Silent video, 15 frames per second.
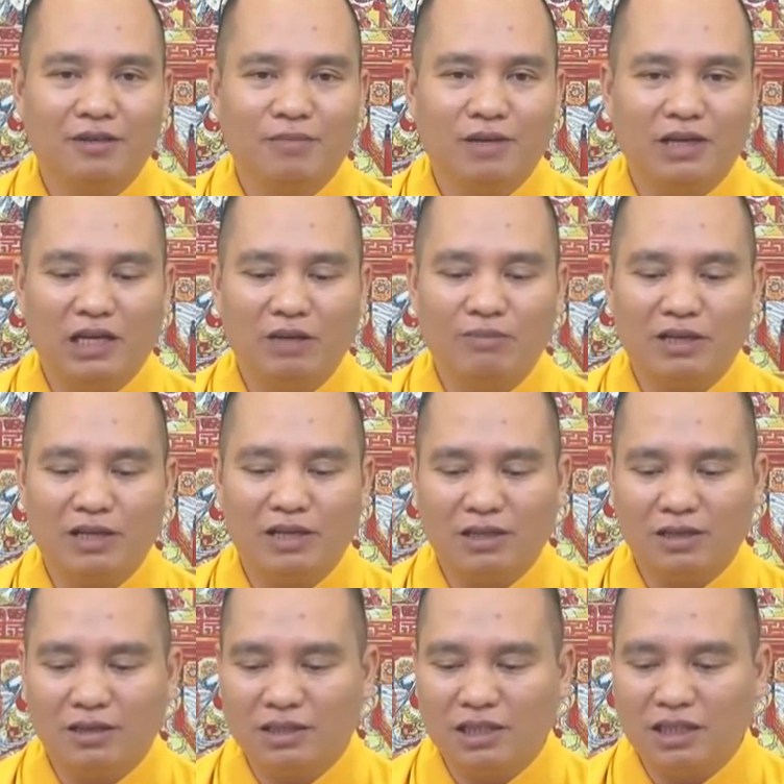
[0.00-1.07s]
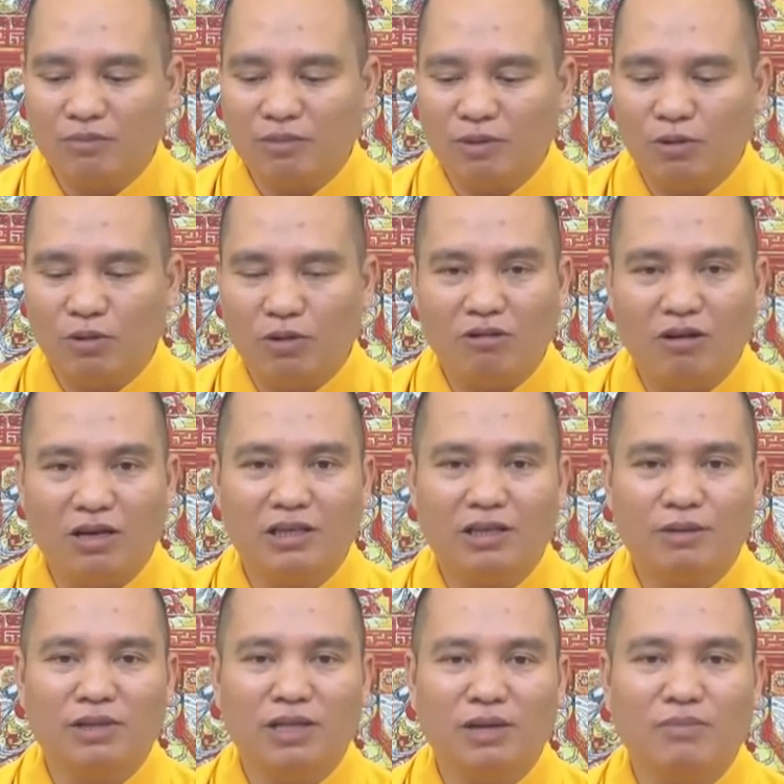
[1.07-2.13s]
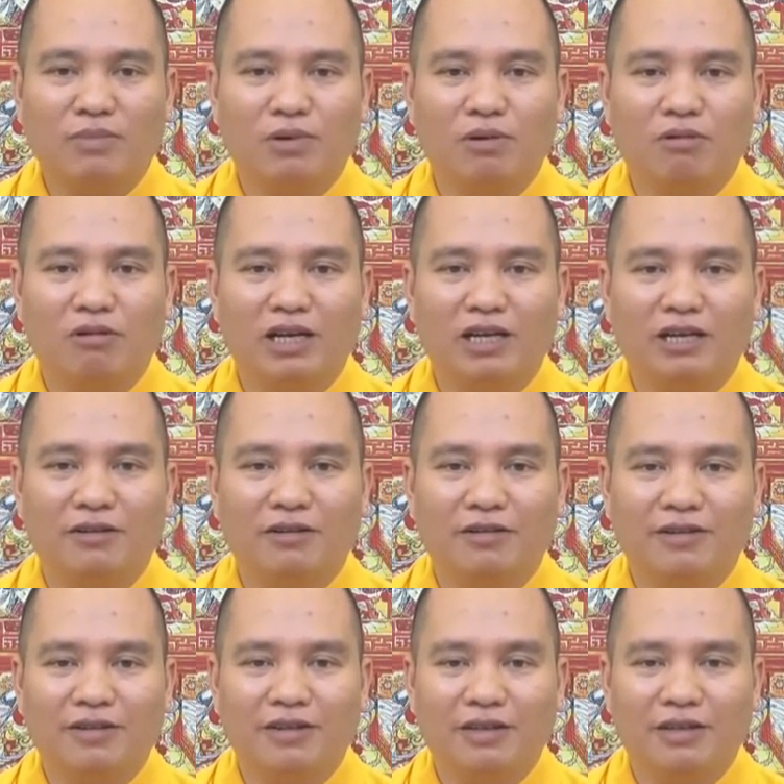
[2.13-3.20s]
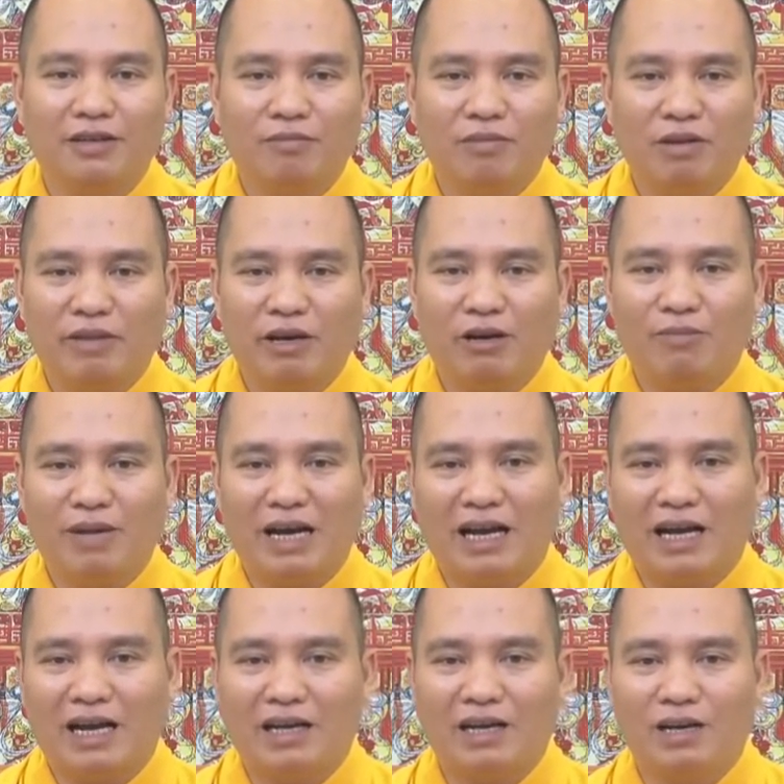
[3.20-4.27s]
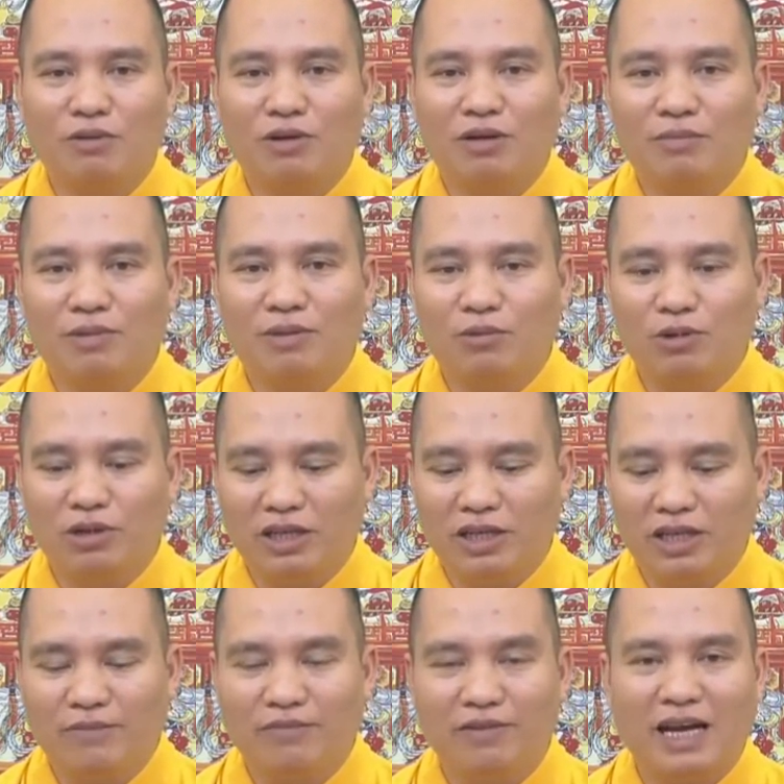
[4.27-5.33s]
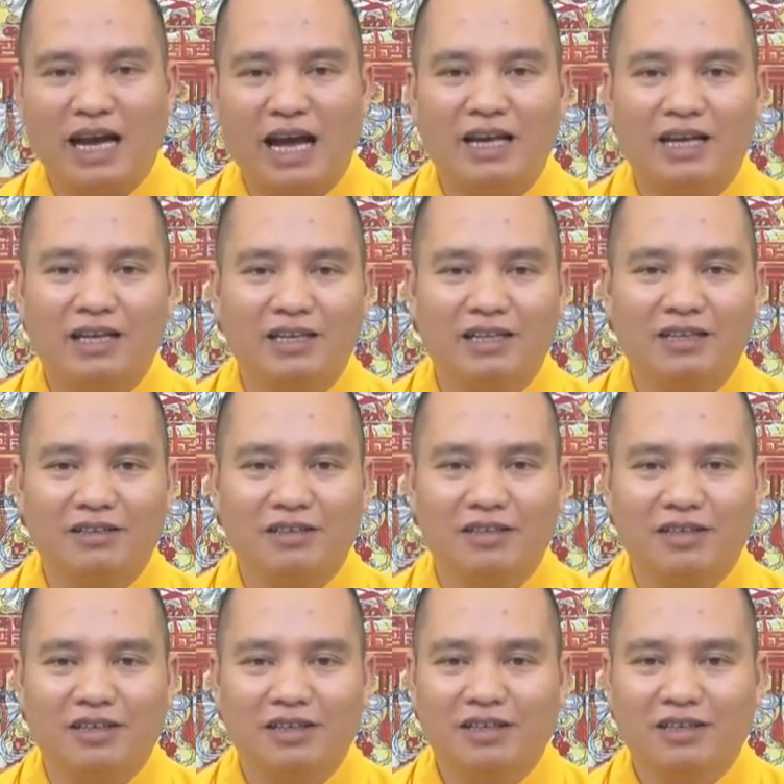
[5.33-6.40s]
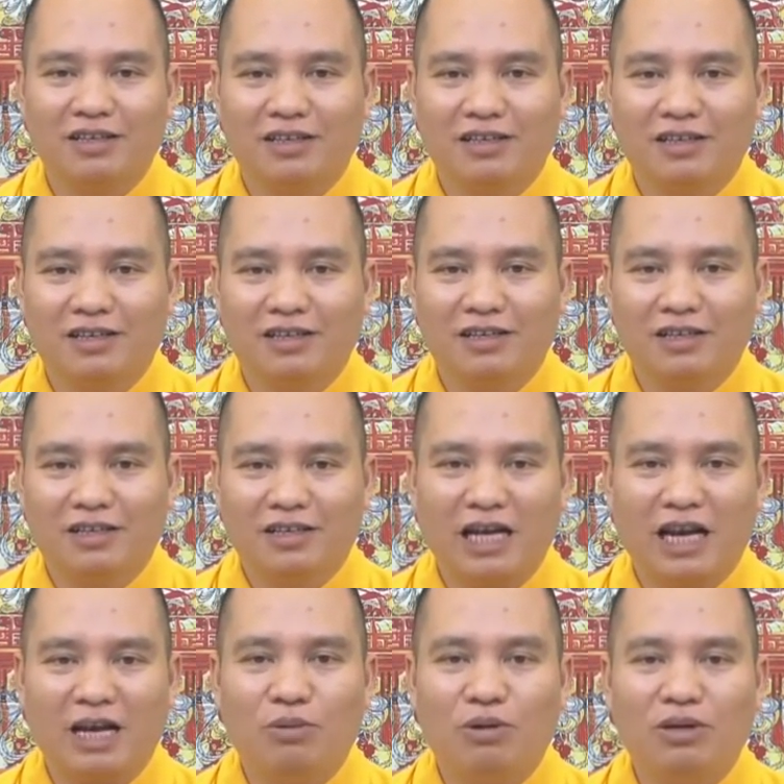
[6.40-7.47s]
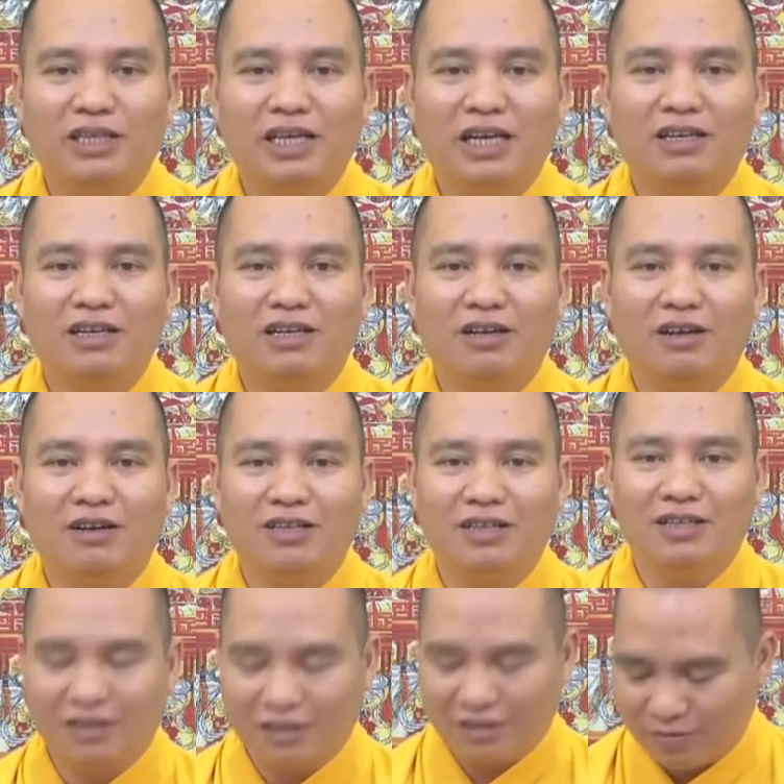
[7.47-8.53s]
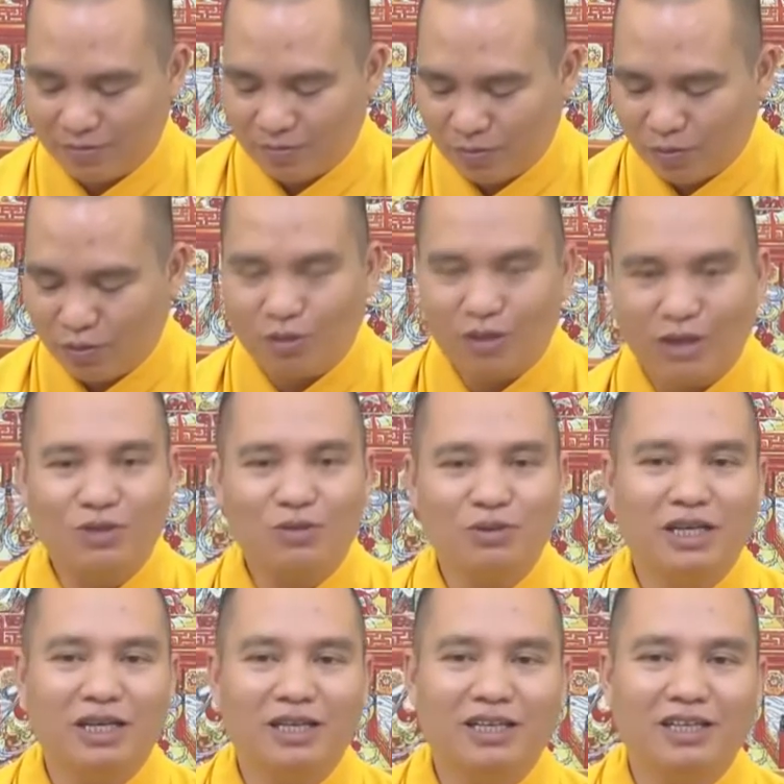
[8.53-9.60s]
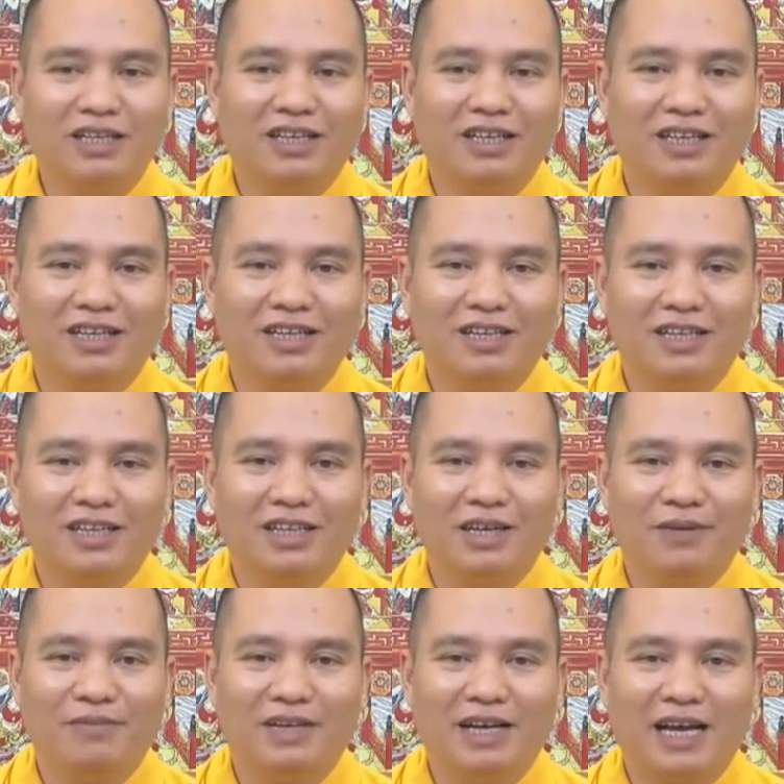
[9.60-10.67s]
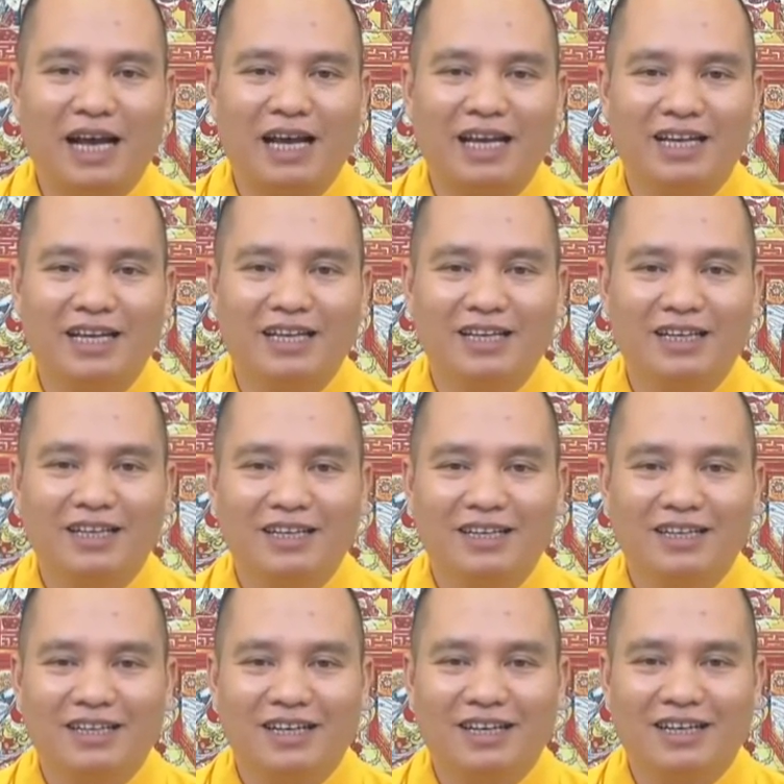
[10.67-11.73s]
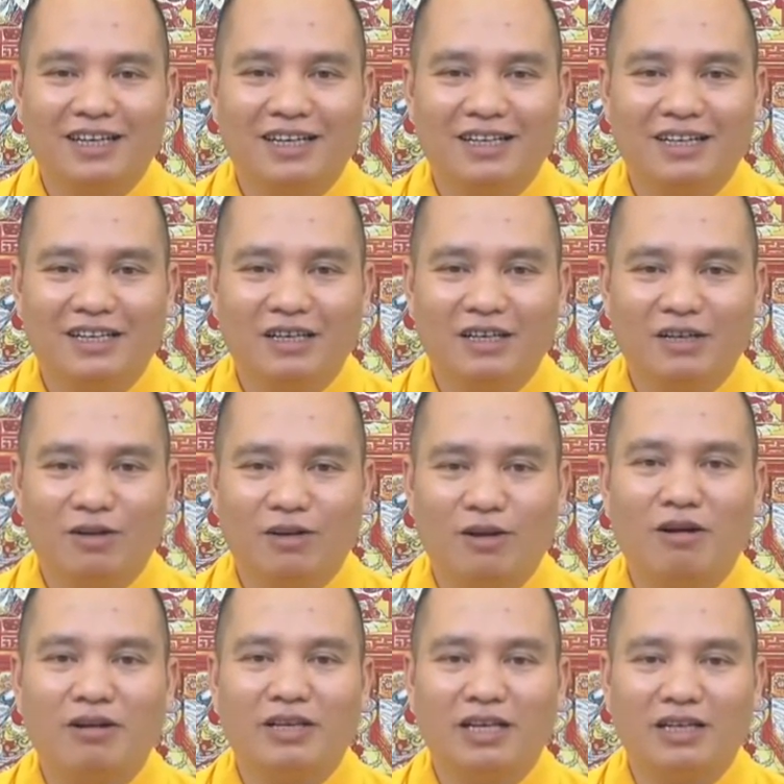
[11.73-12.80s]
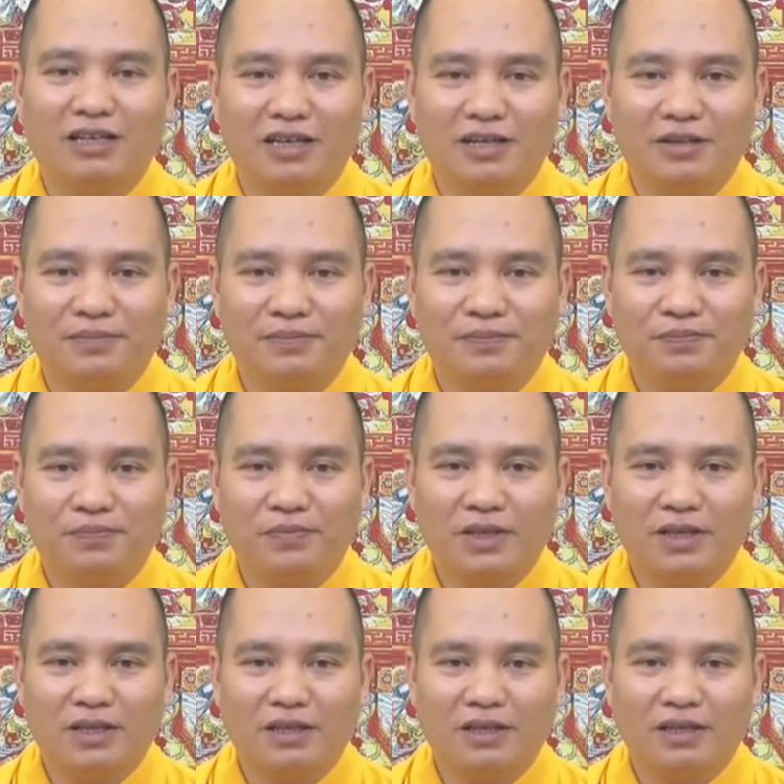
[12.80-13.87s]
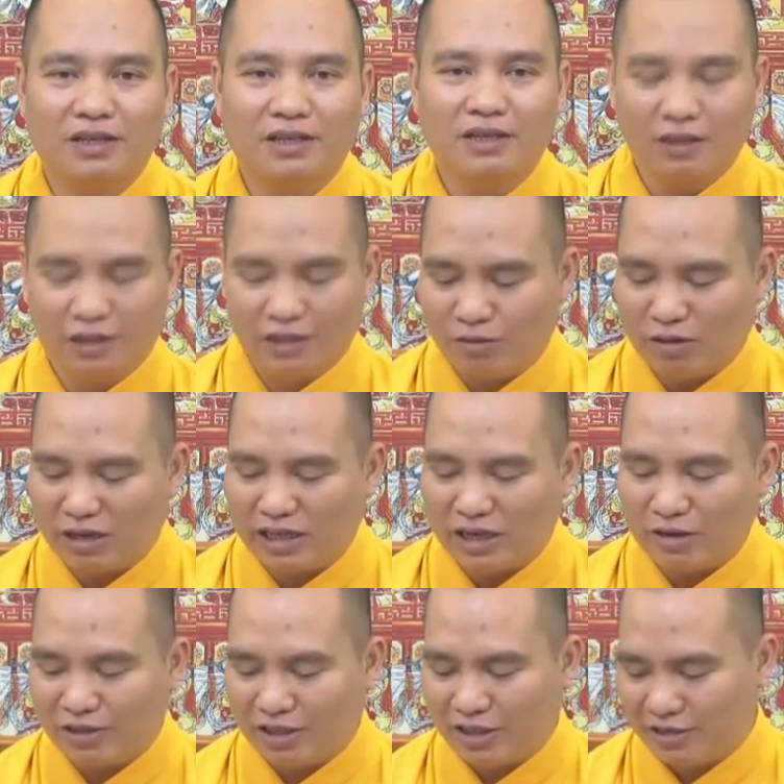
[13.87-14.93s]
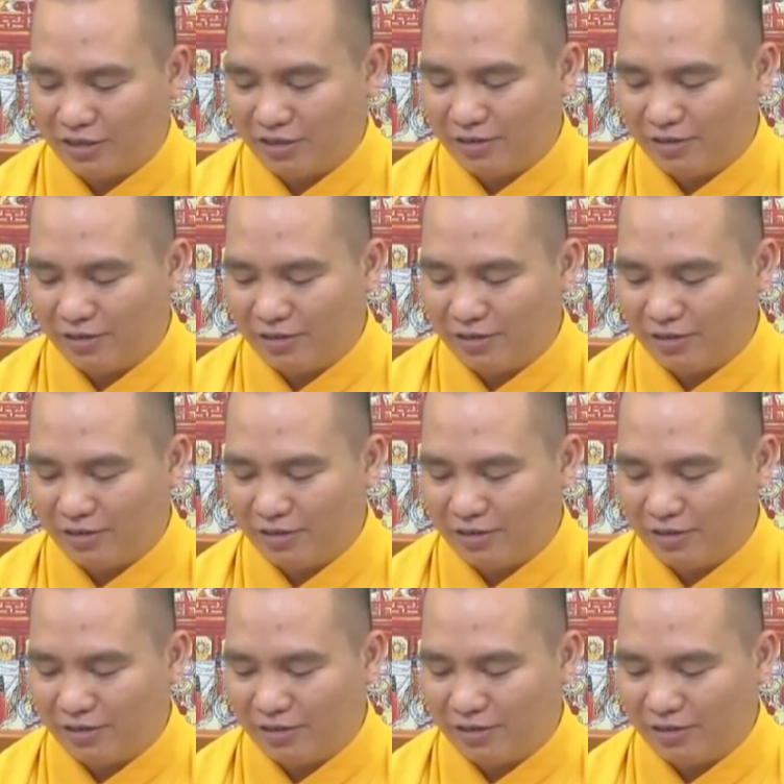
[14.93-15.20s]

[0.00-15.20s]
mà nếu mà thực sự mà bố con trong tâm bố con á mà mèo mả gà đồng á mà muốn đi kiếm vợ hai á thì cho gì thì chả uống chén nước đó gì bố con cũng sẽ đi đi kiếm vợ hai à, cho nên có lo chẳng được nhưng điều quan trọng gì